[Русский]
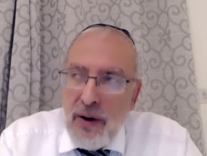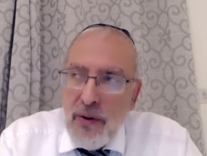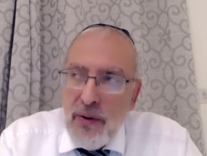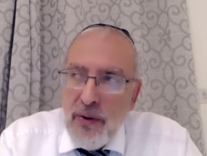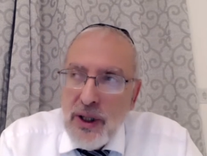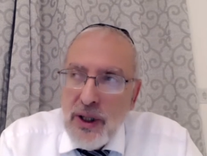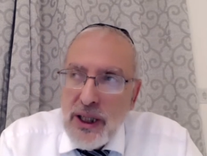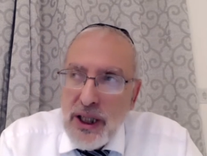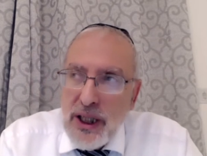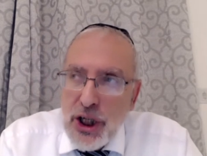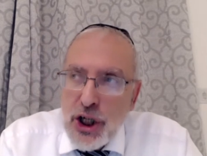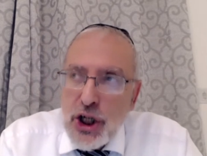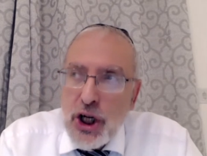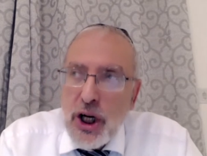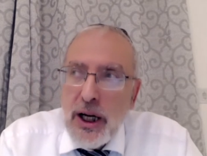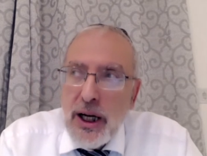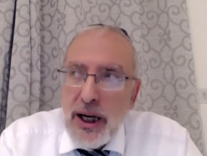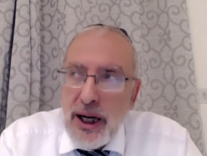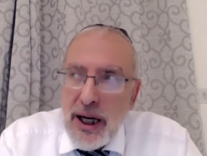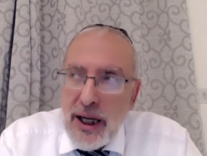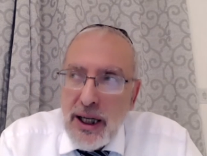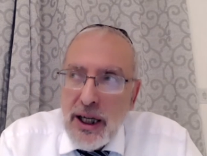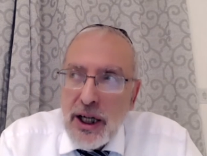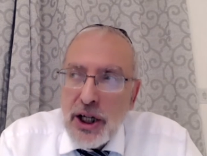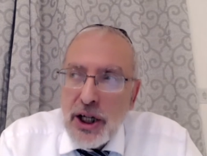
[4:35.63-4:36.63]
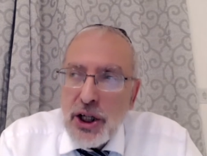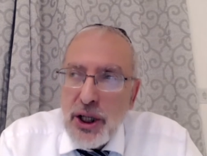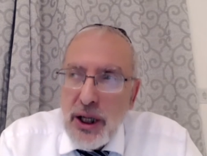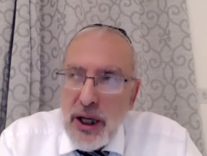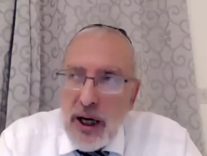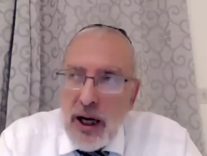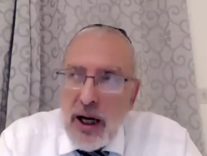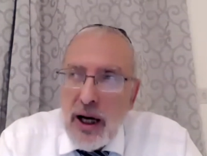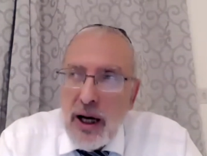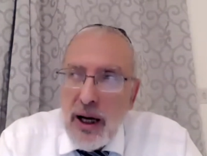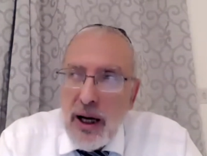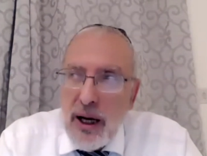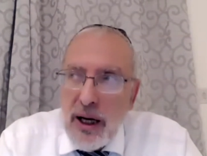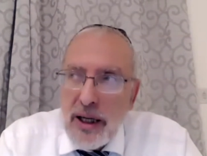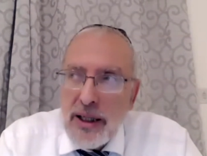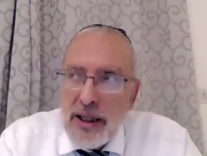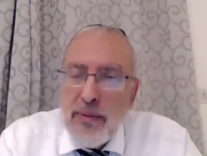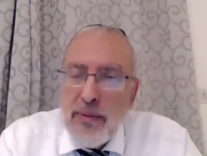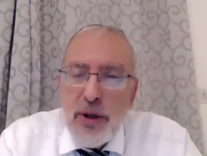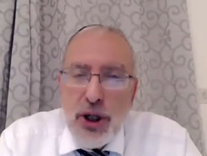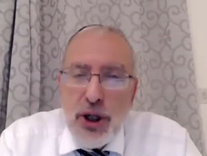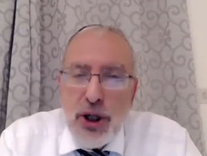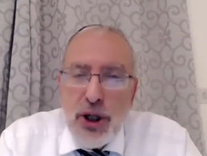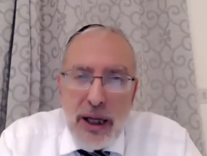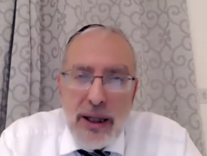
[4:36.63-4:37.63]
Вы слышали, конечно, о
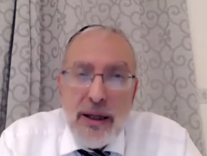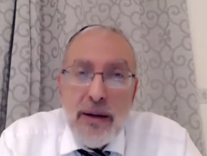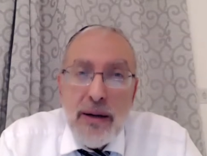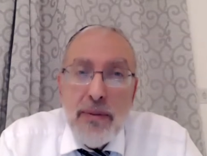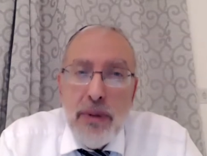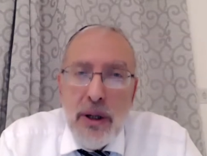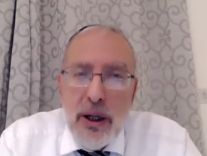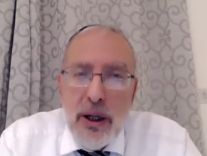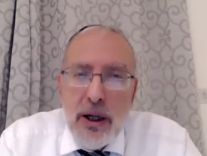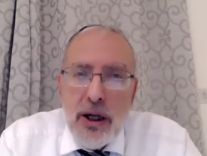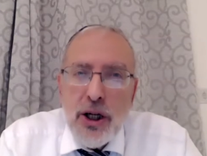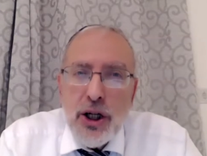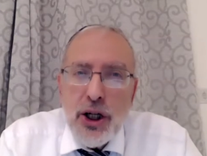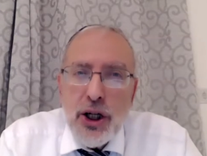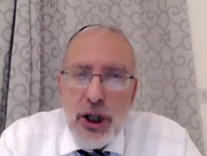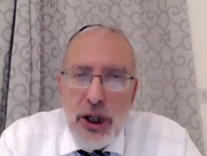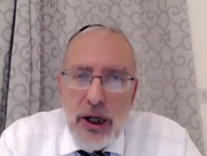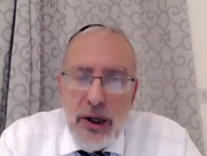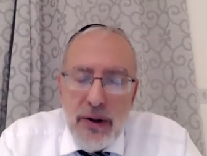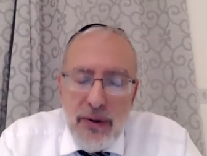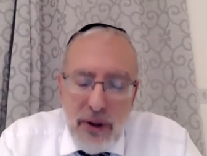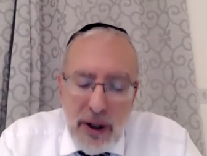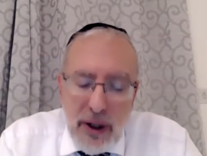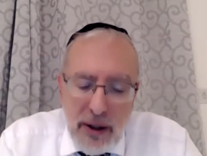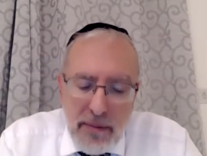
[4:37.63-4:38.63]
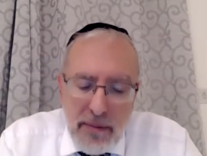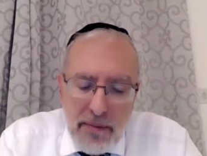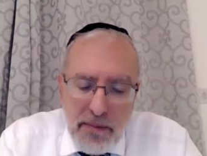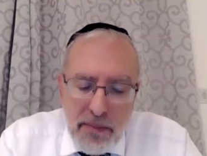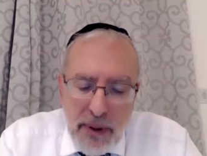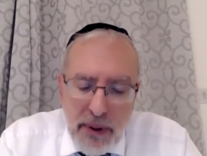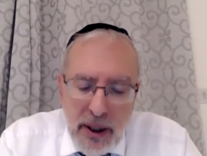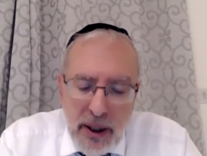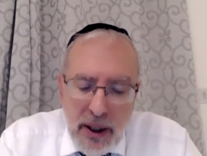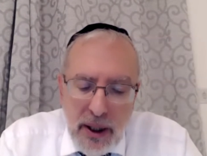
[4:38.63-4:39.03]
замечательном мир Ешиве,